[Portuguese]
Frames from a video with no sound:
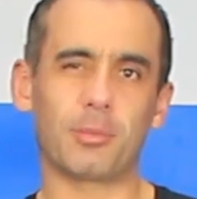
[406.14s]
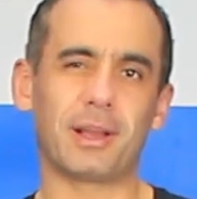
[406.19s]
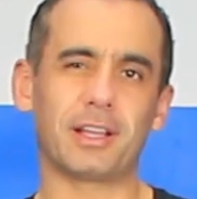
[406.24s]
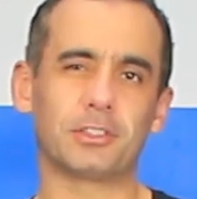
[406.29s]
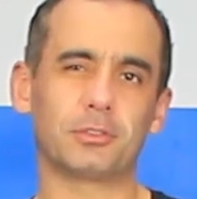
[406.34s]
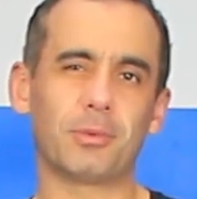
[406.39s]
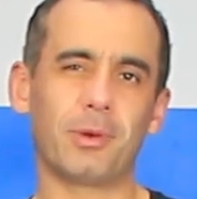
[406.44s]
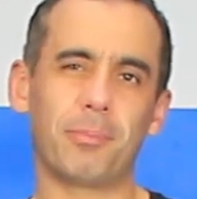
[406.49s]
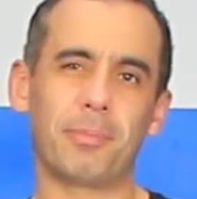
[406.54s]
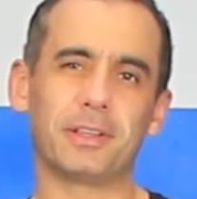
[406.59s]
com
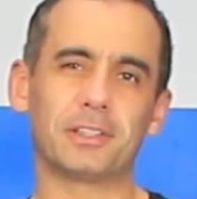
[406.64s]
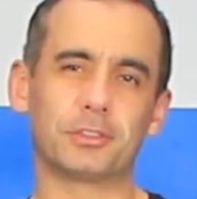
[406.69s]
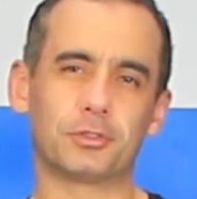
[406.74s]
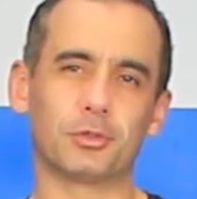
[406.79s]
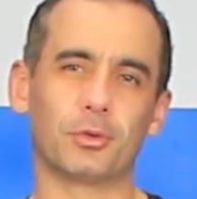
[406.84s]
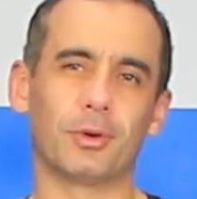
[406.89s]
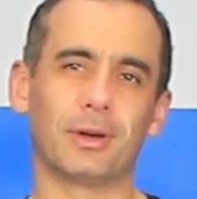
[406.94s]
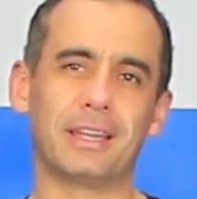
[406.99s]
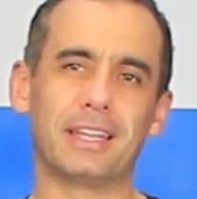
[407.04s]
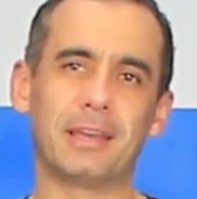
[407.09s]
mais uma
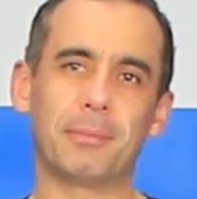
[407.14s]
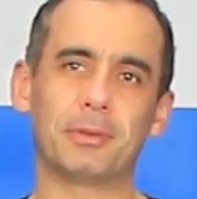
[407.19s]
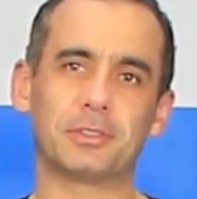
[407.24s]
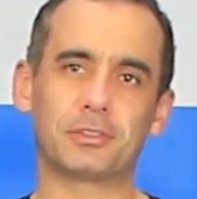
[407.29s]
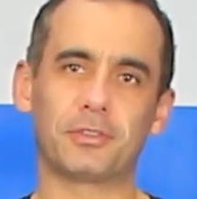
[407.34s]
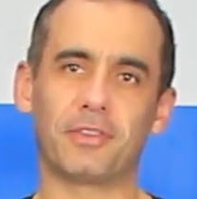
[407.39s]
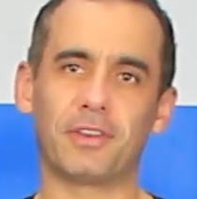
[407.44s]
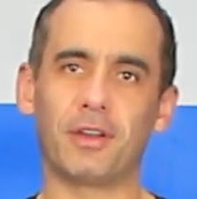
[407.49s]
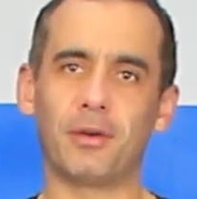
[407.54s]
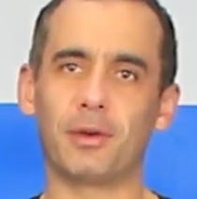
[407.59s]
pessoa ali, a
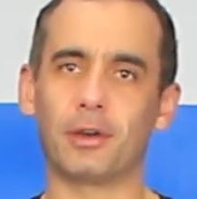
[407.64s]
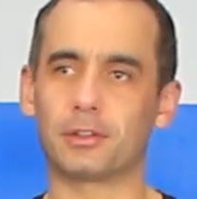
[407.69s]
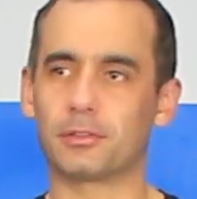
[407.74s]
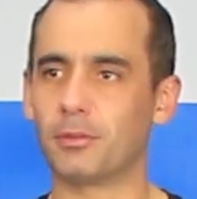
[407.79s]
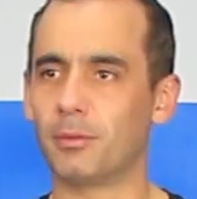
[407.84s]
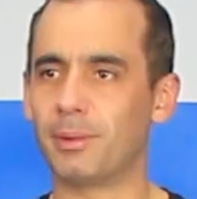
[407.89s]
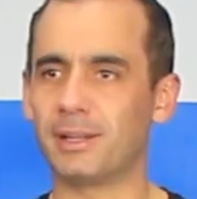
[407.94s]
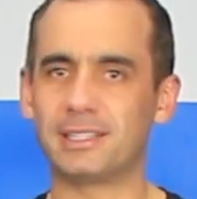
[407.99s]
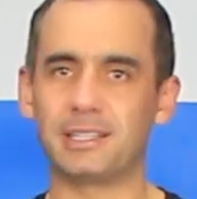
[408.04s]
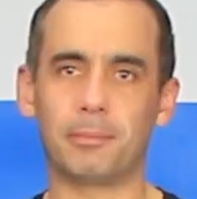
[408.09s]
pessoa falou, não, Elton,
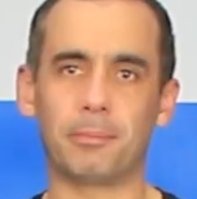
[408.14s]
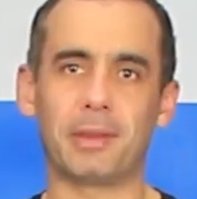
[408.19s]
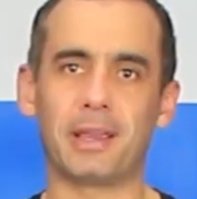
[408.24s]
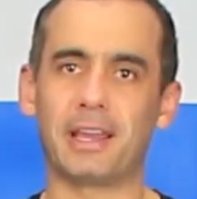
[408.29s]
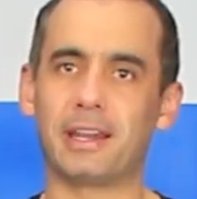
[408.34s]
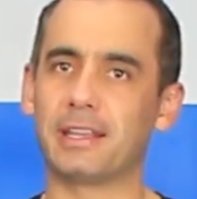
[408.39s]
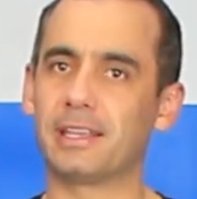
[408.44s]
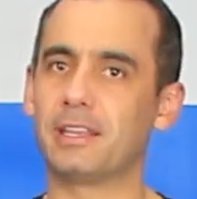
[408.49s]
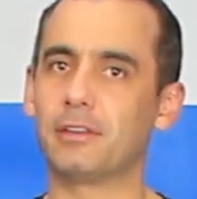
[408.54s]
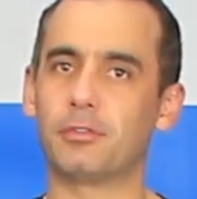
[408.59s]
vamos bater
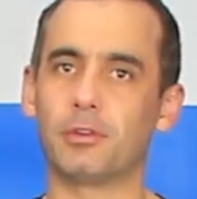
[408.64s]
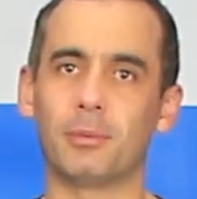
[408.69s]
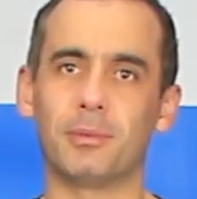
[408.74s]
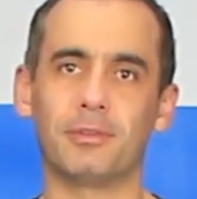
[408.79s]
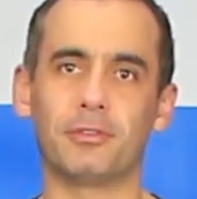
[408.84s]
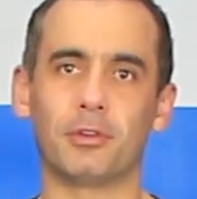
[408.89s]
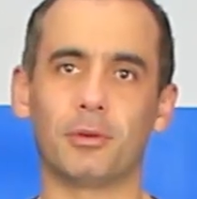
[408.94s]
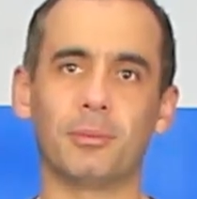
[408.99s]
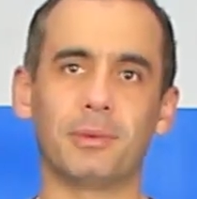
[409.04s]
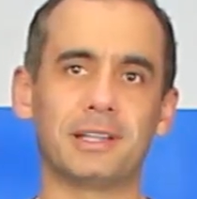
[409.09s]
perna aqui,
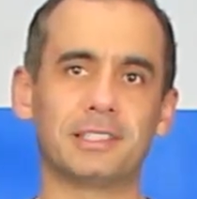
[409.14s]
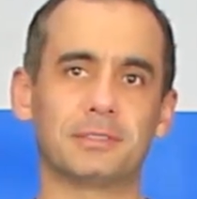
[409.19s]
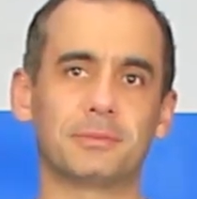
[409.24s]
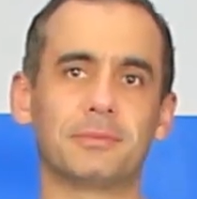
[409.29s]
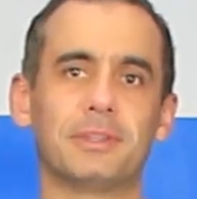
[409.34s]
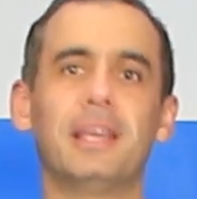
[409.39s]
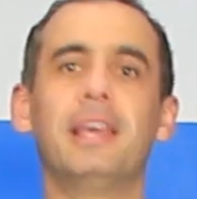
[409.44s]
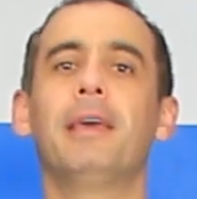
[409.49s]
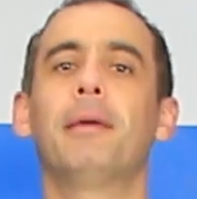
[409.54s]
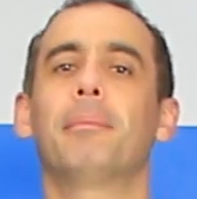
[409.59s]
vamos, vamos mais
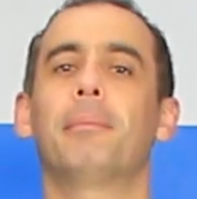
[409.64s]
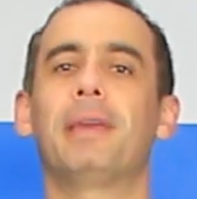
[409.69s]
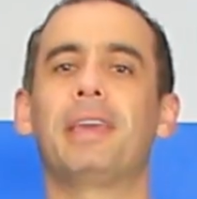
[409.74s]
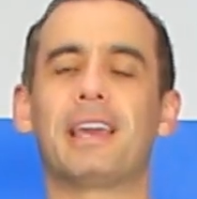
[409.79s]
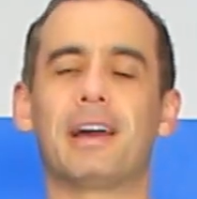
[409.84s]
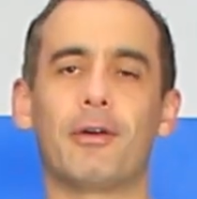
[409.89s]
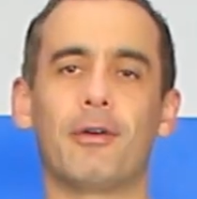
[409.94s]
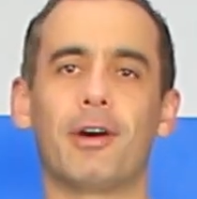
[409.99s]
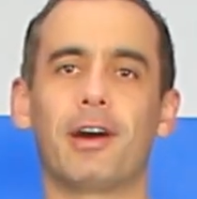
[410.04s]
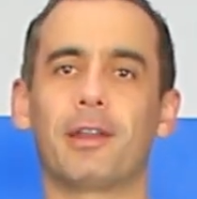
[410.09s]

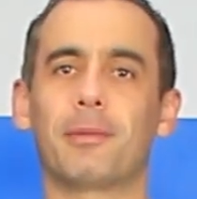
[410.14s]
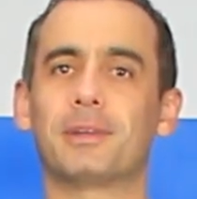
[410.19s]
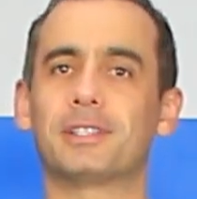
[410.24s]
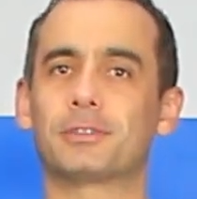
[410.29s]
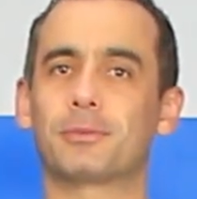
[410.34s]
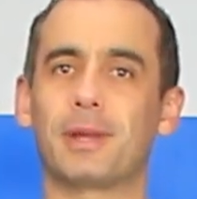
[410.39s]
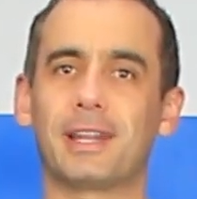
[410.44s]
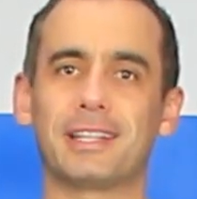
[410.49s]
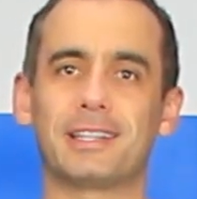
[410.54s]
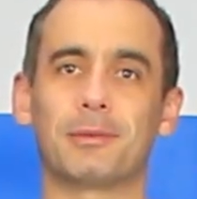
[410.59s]
meia hora, mais
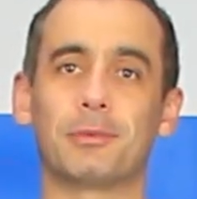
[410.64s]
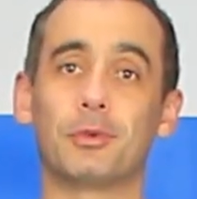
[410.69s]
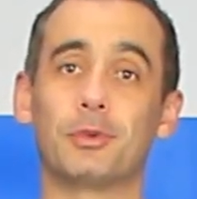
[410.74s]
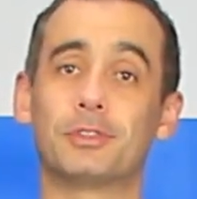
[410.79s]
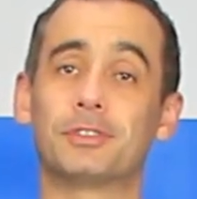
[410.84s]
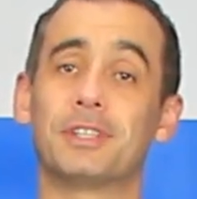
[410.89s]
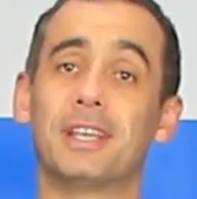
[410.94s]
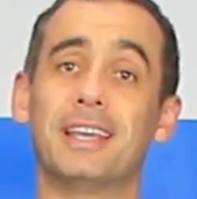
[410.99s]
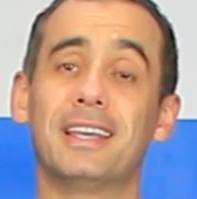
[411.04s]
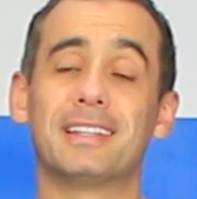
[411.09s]
40
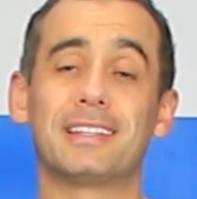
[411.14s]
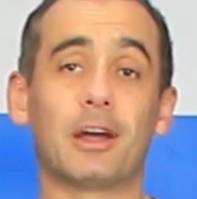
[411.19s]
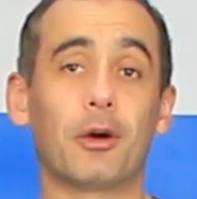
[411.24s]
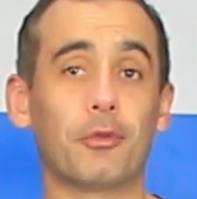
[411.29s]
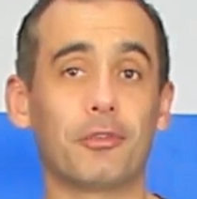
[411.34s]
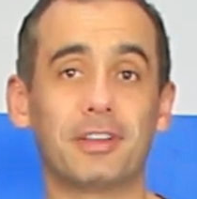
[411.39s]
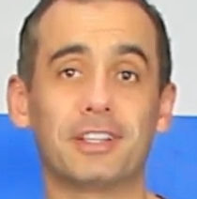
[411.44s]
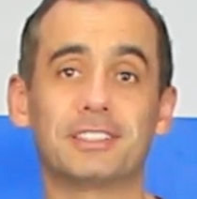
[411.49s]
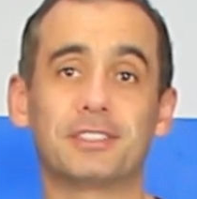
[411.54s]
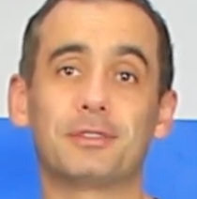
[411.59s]
minutos,
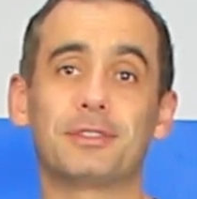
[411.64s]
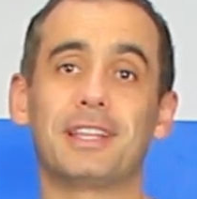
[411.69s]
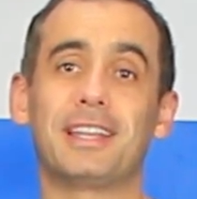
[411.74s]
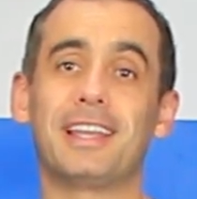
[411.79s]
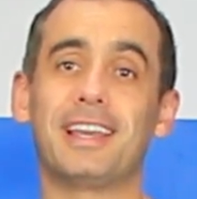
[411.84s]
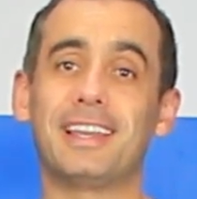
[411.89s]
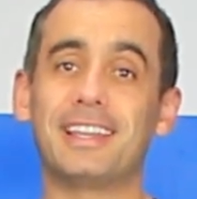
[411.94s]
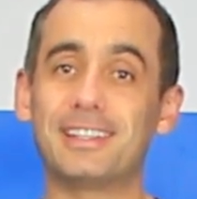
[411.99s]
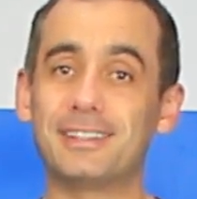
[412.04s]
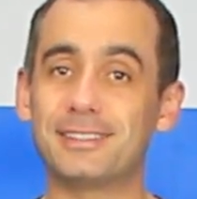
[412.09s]
talvez eu
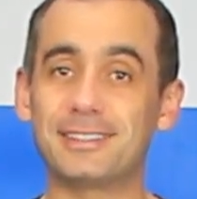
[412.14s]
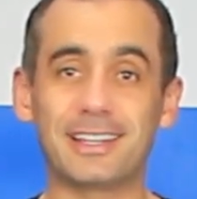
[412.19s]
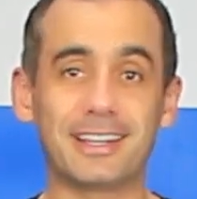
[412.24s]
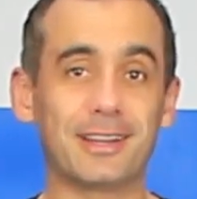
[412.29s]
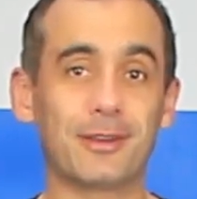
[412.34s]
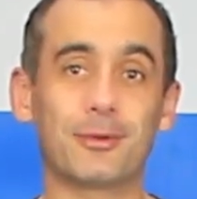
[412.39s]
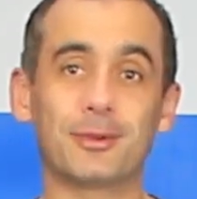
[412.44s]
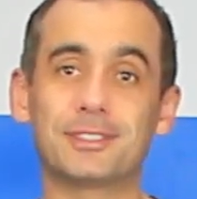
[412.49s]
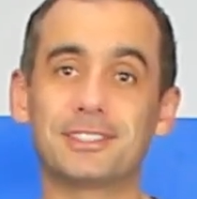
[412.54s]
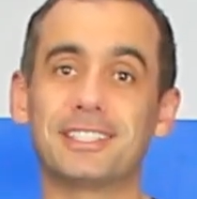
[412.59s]
teria ido e
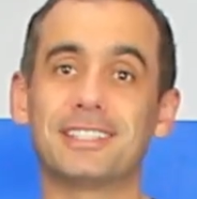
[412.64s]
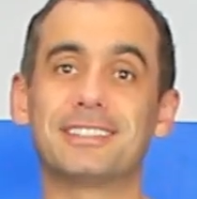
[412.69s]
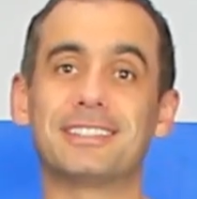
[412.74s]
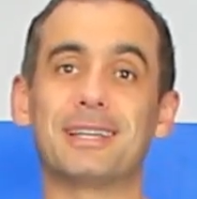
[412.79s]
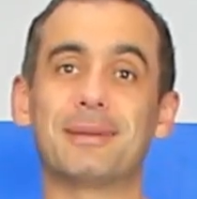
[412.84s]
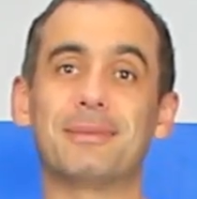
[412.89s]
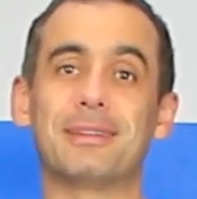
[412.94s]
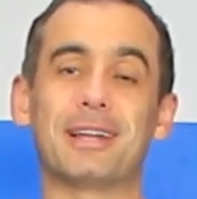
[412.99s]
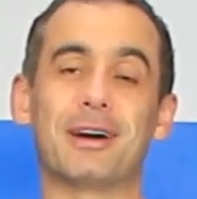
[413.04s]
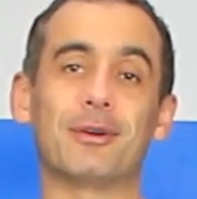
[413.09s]
teria conseguido
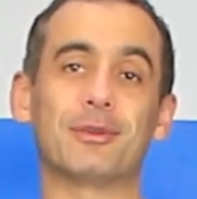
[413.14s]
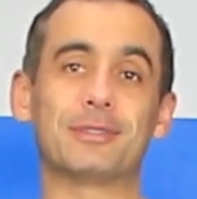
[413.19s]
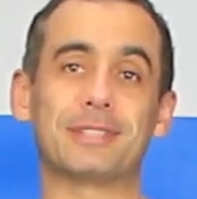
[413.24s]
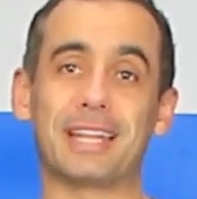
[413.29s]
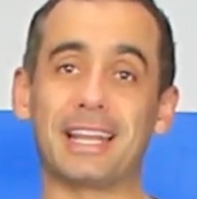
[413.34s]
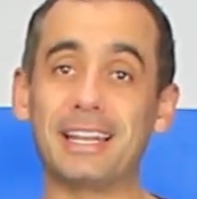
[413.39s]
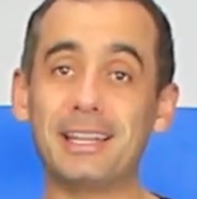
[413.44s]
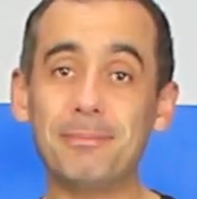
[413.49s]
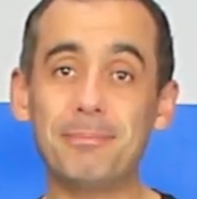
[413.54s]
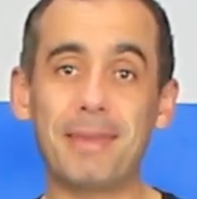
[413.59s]
terminar o
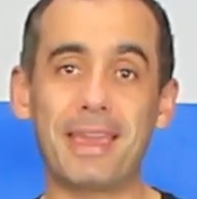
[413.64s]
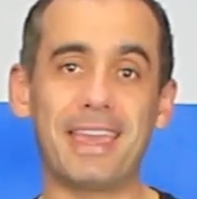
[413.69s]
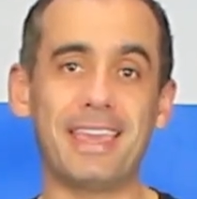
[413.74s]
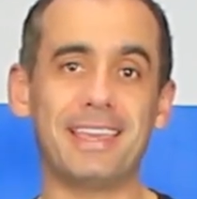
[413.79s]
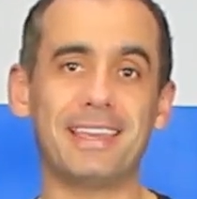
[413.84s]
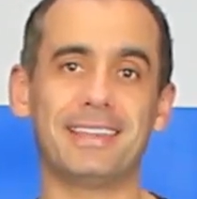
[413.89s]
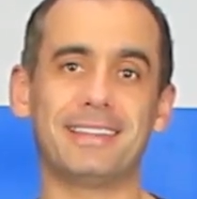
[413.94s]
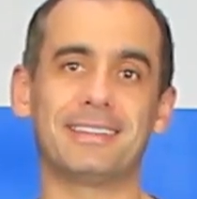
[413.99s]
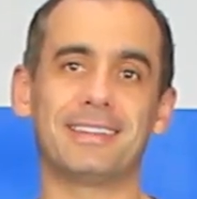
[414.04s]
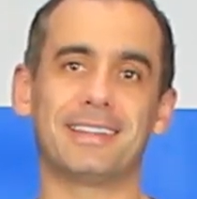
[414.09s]
treino
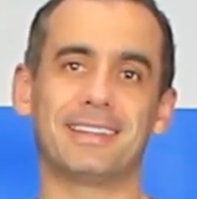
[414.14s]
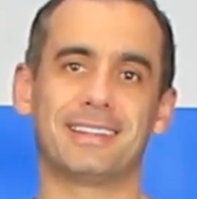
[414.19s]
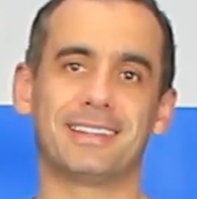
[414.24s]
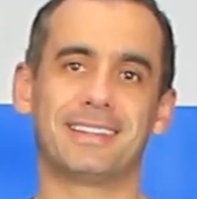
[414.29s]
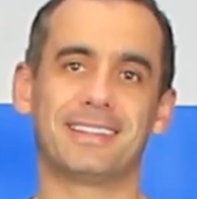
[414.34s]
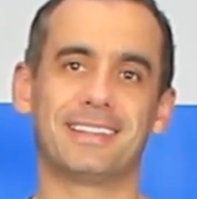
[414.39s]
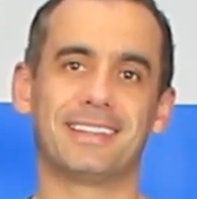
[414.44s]
bem ainda.